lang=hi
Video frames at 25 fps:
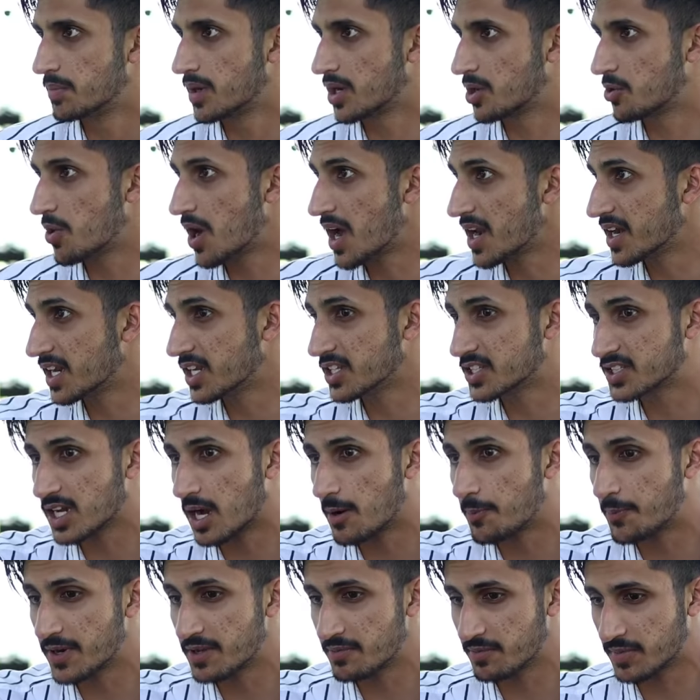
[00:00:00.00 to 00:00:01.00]
भगवान ने
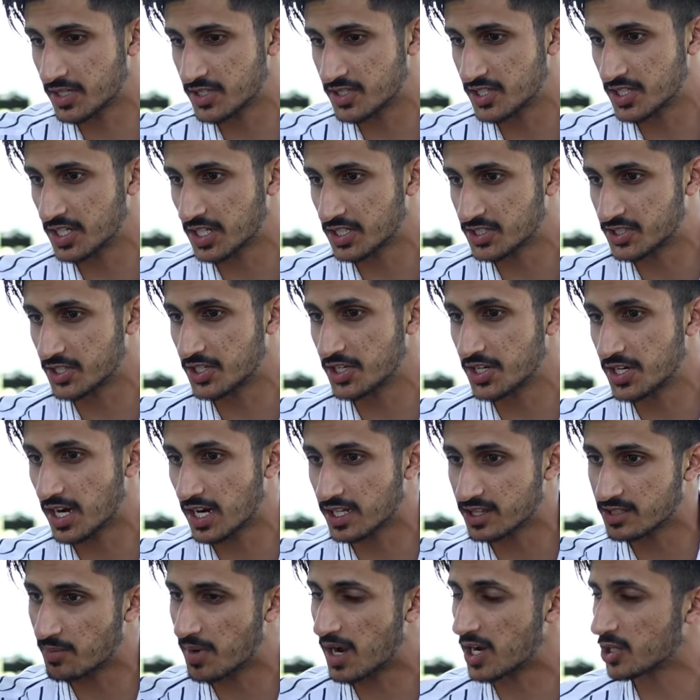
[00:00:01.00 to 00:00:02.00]
इसका अपनी मर्जी का शरीर
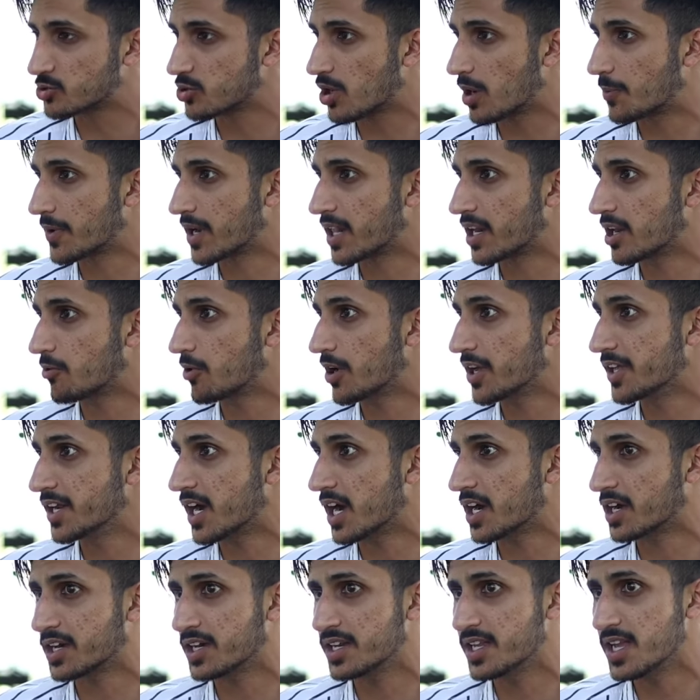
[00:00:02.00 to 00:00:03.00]
और दिमाग तो अपना लवाई
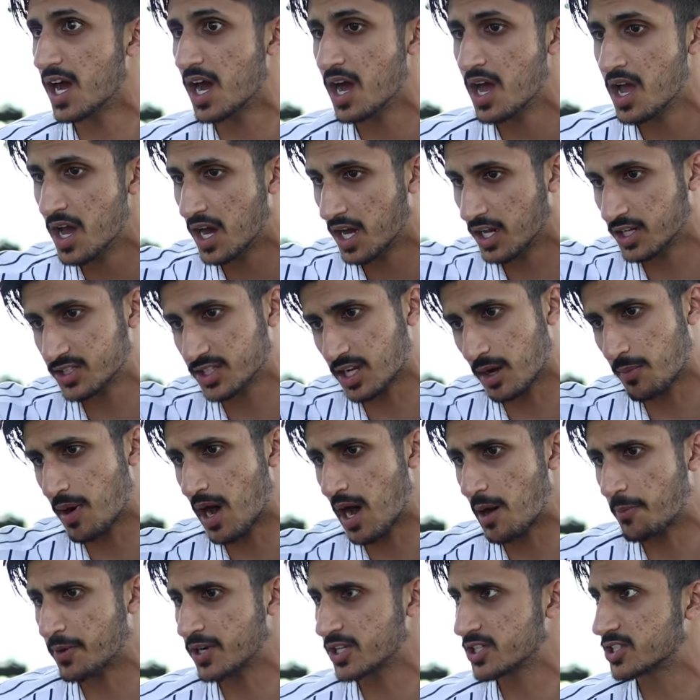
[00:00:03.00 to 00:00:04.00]
रख लिया और इसका
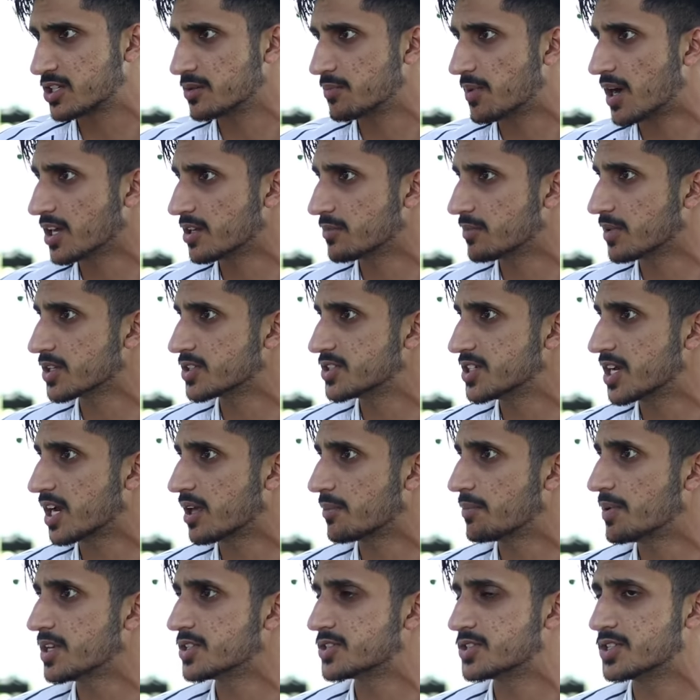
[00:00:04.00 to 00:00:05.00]
बाप और इसकी माँ की मर्जी
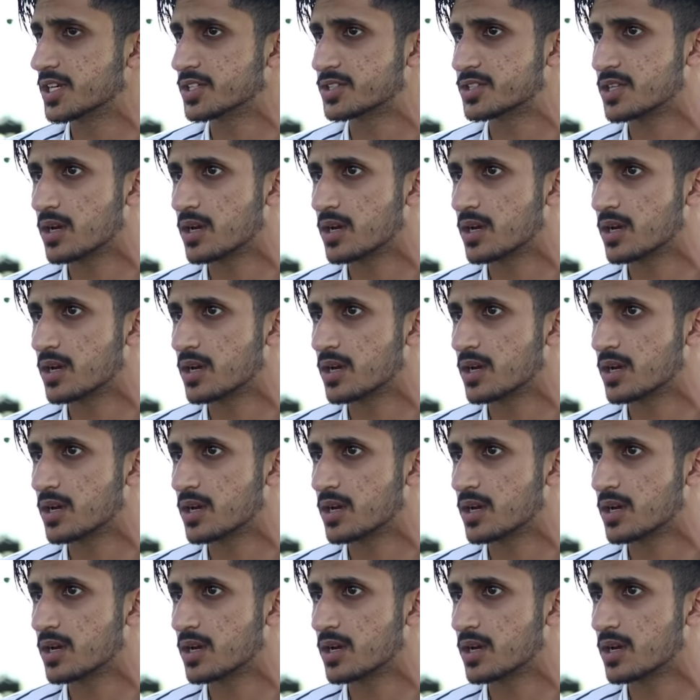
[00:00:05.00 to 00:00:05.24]
वाला भेज दिया